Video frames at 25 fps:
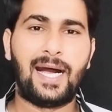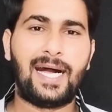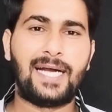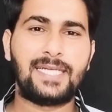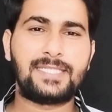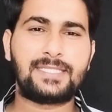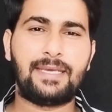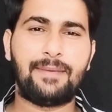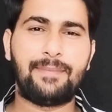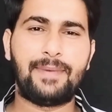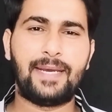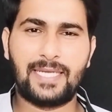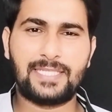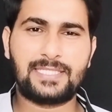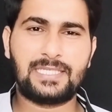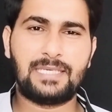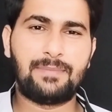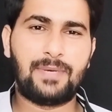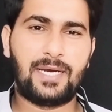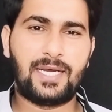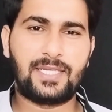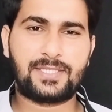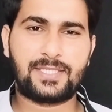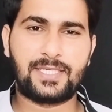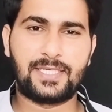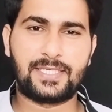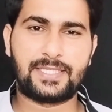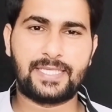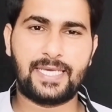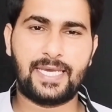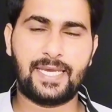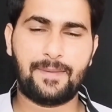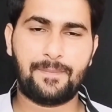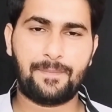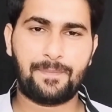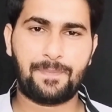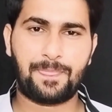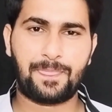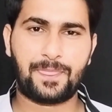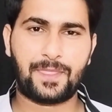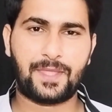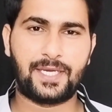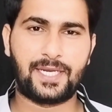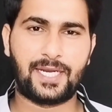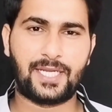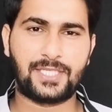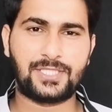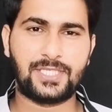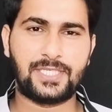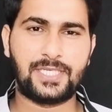आज के मैच की बात करते हैं
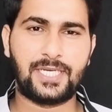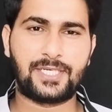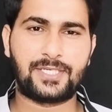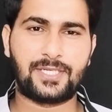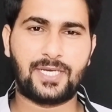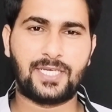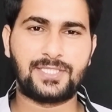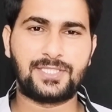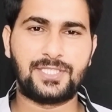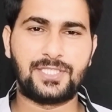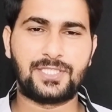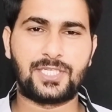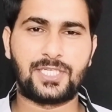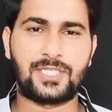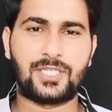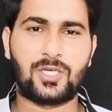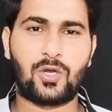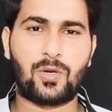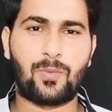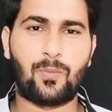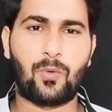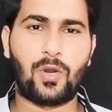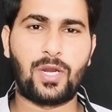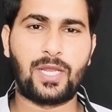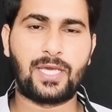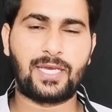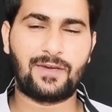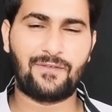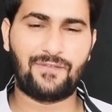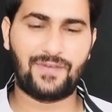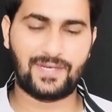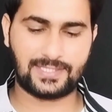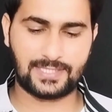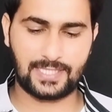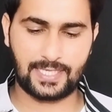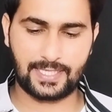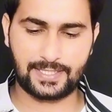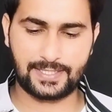कराची ने टॉस जीता था और बॉलिंग का फैसला